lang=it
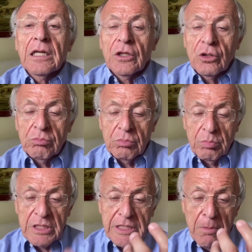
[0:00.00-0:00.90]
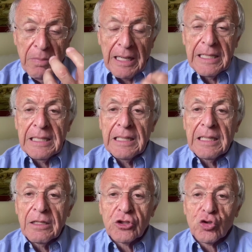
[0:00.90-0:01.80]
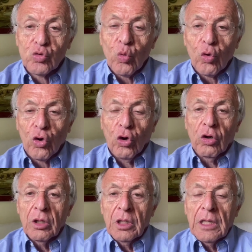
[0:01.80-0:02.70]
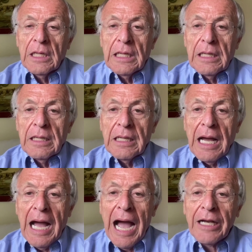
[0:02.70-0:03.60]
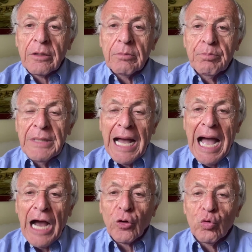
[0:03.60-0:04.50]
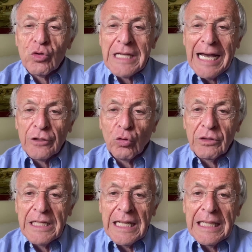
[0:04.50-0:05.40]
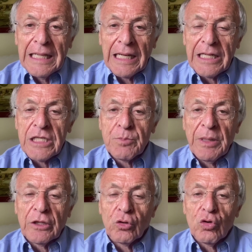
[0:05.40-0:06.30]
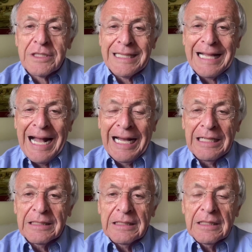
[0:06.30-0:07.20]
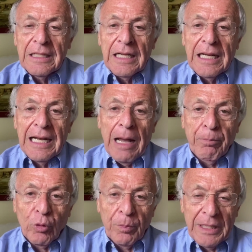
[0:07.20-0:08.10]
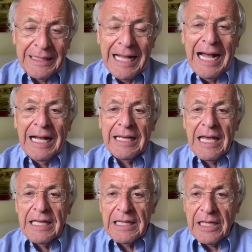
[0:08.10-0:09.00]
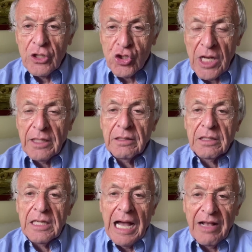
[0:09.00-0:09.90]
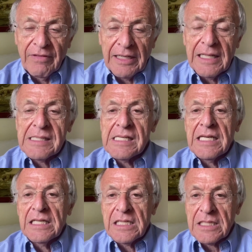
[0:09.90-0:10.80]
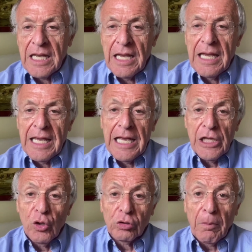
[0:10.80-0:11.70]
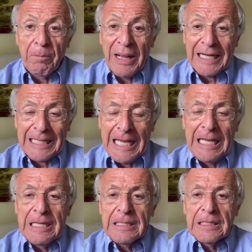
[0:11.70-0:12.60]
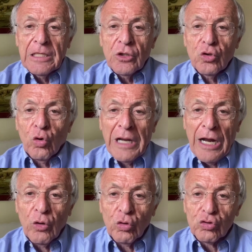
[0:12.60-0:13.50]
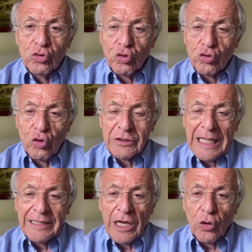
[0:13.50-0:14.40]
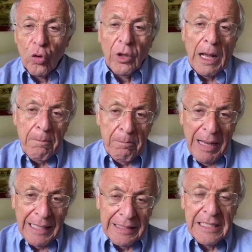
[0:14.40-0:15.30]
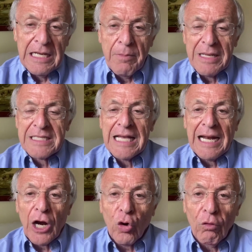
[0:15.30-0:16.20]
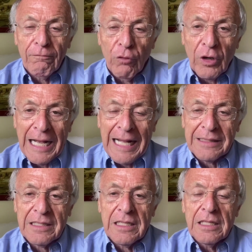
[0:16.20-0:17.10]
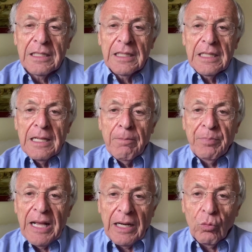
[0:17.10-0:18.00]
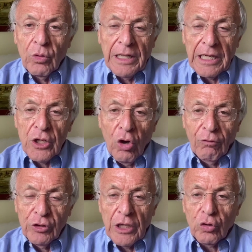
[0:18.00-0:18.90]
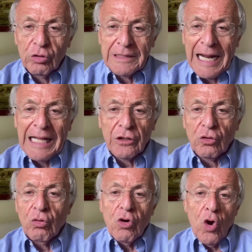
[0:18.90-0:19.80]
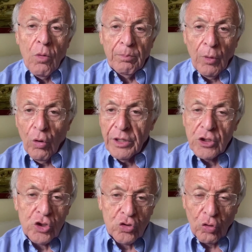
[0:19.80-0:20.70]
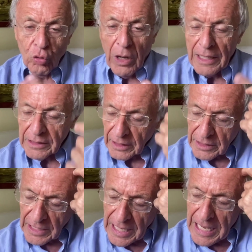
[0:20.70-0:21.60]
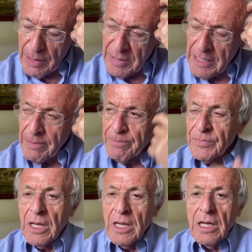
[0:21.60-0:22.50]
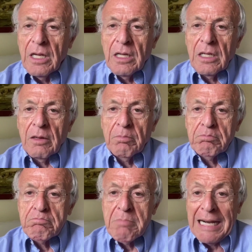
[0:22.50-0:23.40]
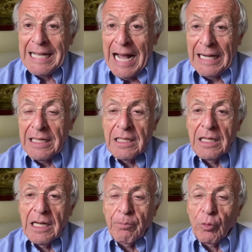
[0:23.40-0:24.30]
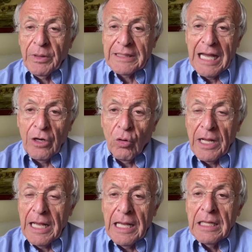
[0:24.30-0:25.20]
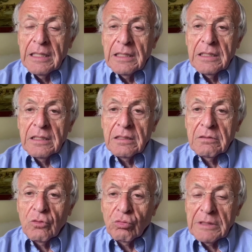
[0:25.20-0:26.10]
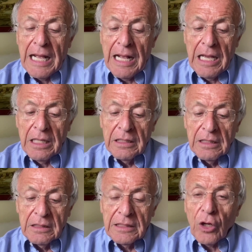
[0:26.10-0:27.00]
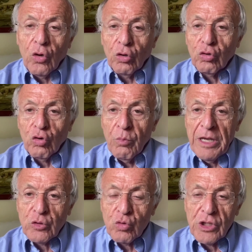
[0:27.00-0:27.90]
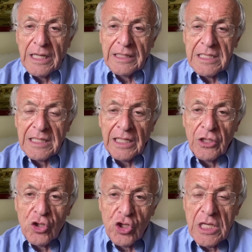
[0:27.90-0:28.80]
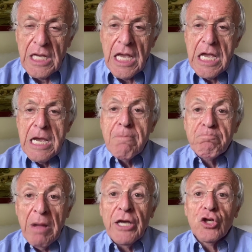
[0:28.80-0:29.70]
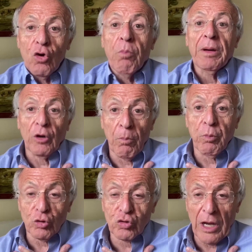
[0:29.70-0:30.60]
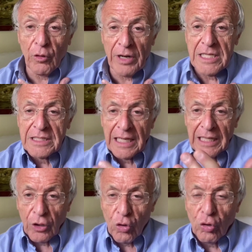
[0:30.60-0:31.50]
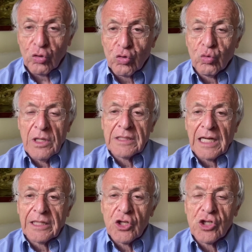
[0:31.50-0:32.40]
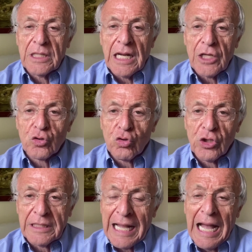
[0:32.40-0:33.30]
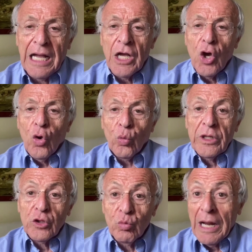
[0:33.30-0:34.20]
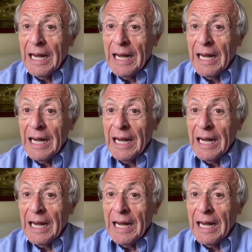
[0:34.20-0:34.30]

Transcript: mm, mi sembra il succo, abbia accusato di irrispettosità la proprietà e i dirigenti Ivan Gazzidis e Elliot perché non, hanno, non sono stati ancora Maldini e Massara convocati per il rinnovo del contratto. Poi ci sono altri temi, eh, magari la proprietà non è, eh, non è d'accordo con me su certe strategie, ma io però posso non essere d'accordo sulle strategie della società, quindi una